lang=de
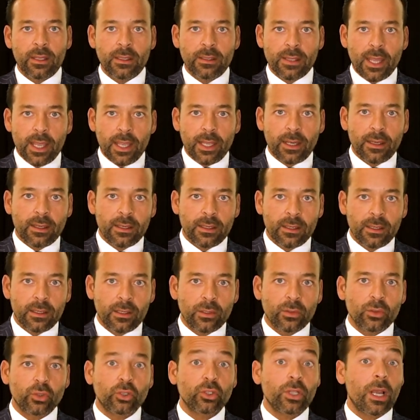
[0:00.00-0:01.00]
Nein,
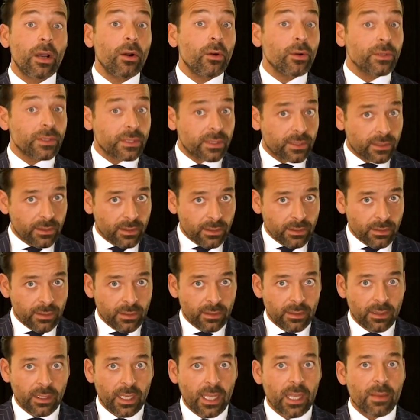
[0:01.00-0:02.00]
du schaust
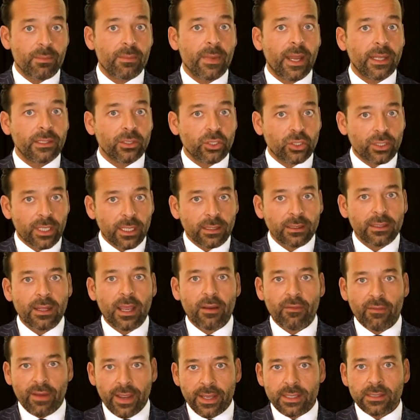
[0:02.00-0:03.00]
eben anstatt
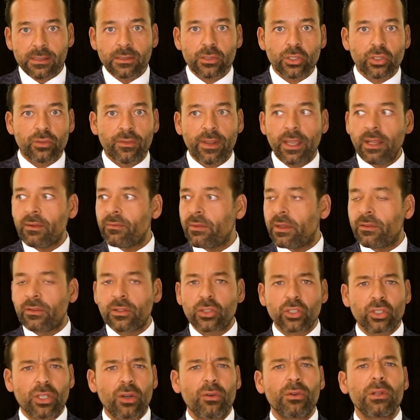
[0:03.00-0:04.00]
nach weißen Schwänen,
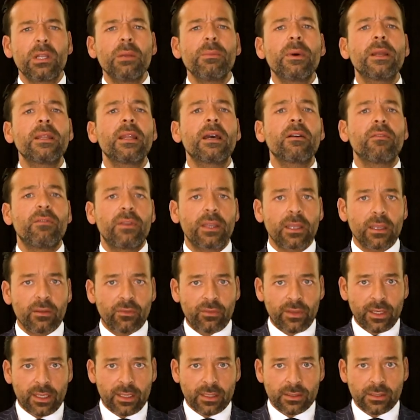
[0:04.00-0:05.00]
wir schauen immer nach
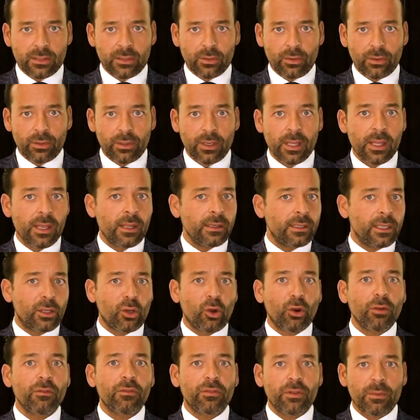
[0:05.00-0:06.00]
Verifikation. Die
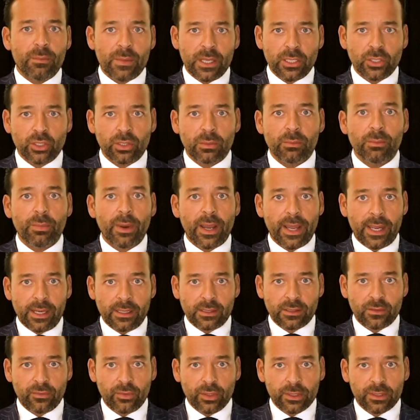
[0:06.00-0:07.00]
Confirmation
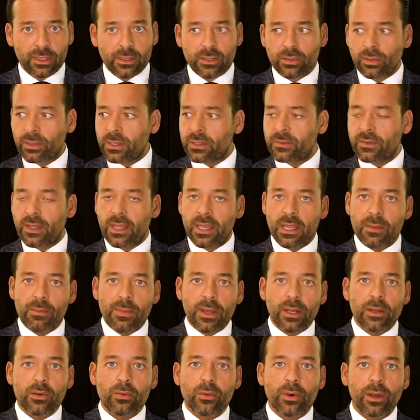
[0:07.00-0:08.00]
Bias führt dazu, dass wir
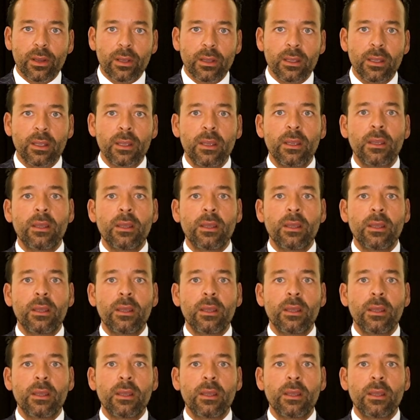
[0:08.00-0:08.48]
immer nur